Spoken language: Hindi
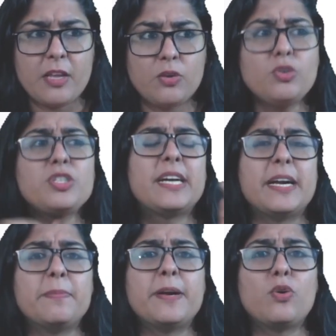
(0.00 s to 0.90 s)
कुछ
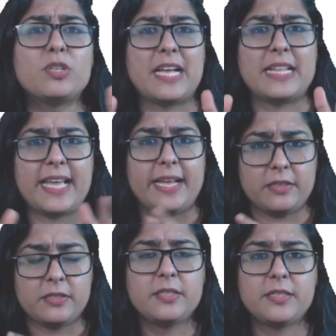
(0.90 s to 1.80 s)
गड़बड़ हो जाता है
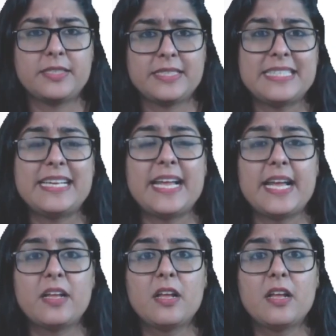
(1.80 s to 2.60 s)
ठीक है